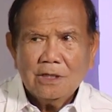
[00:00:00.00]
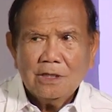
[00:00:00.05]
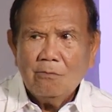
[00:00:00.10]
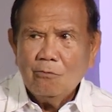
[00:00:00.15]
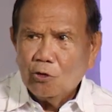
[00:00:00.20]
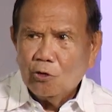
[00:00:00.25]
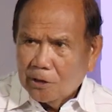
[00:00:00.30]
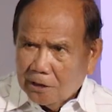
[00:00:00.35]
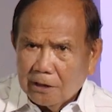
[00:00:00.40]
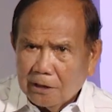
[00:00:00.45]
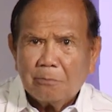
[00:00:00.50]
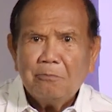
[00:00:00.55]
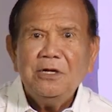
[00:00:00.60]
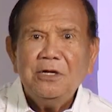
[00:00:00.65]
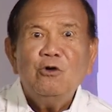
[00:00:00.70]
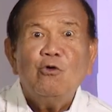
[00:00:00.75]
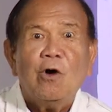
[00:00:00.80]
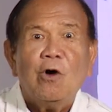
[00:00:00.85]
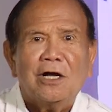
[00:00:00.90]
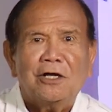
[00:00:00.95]
Namurag
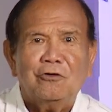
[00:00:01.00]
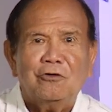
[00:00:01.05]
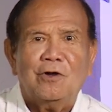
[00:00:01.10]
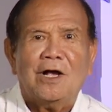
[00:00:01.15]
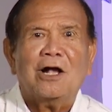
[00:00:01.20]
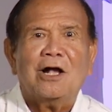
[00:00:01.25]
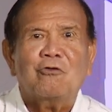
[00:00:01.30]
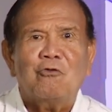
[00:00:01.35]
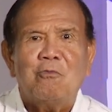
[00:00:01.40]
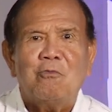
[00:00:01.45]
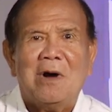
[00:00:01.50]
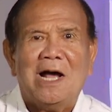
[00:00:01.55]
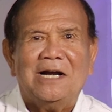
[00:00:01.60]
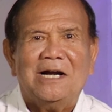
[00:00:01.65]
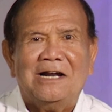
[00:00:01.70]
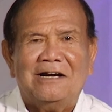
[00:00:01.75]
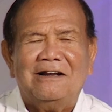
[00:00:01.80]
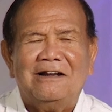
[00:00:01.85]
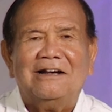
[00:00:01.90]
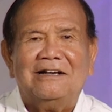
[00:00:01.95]
nagbinuang yun akong
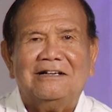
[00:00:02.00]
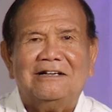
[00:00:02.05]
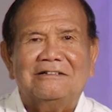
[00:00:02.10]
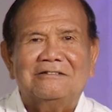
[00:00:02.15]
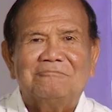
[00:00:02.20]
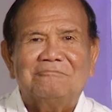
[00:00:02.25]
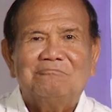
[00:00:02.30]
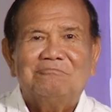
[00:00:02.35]
banada.